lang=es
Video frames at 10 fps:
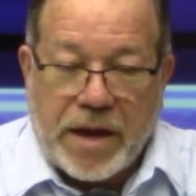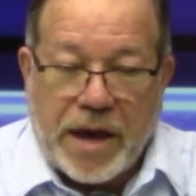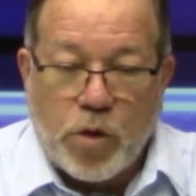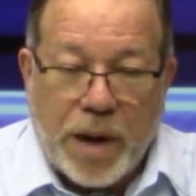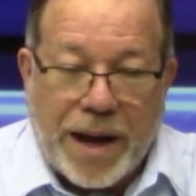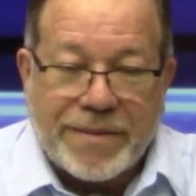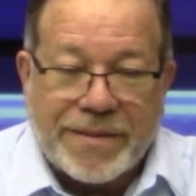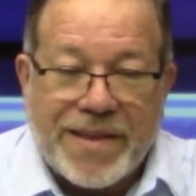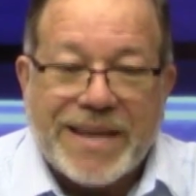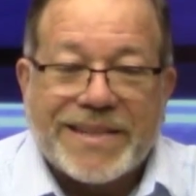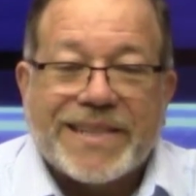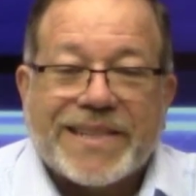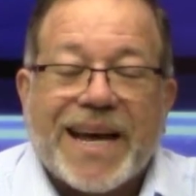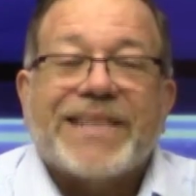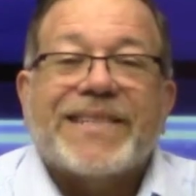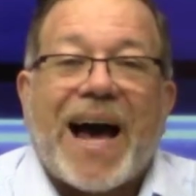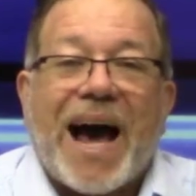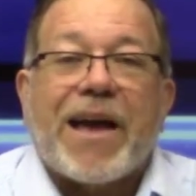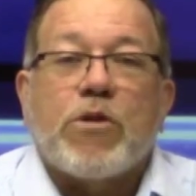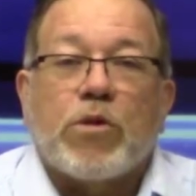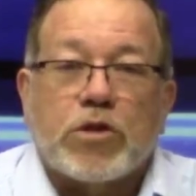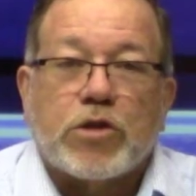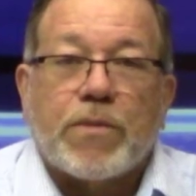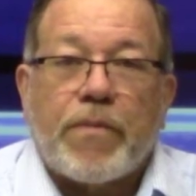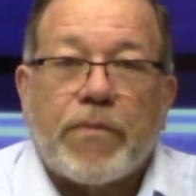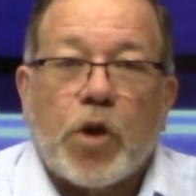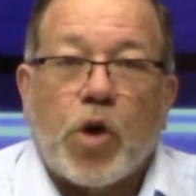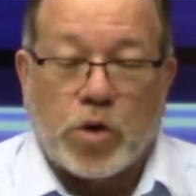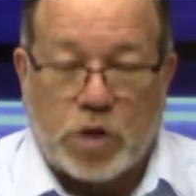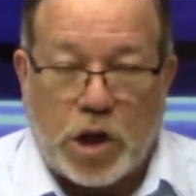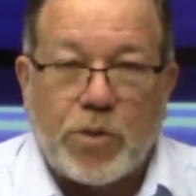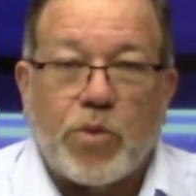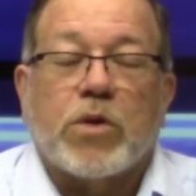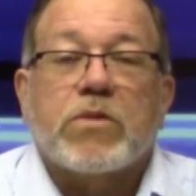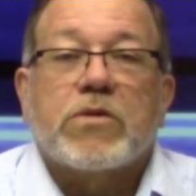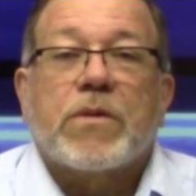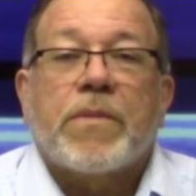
que durante 16 años continuos